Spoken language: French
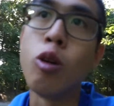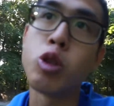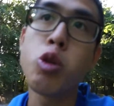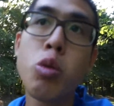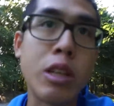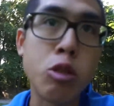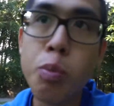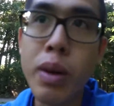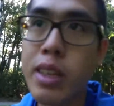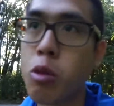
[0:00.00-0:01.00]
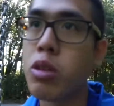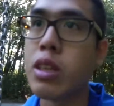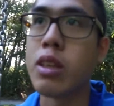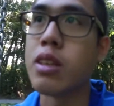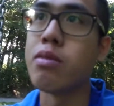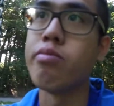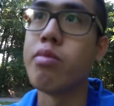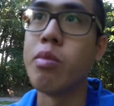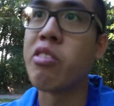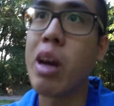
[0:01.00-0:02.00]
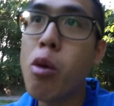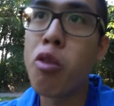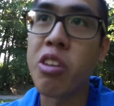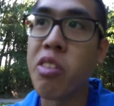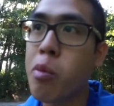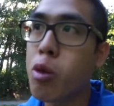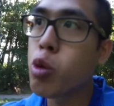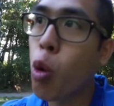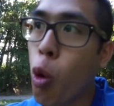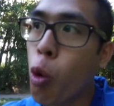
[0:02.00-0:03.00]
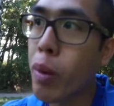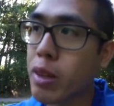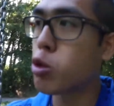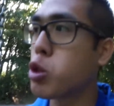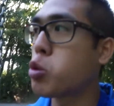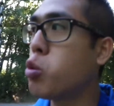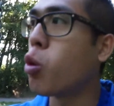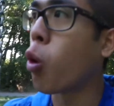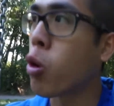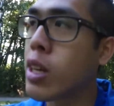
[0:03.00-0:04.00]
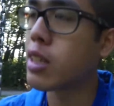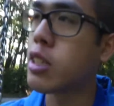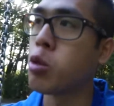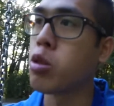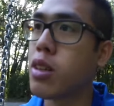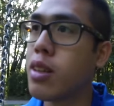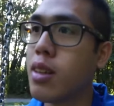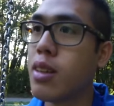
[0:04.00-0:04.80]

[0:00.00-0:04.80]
Aujourd'hui, on n'assume pas qui on est. Mais vraiment, on fait vraiment trop attention au regard des autres.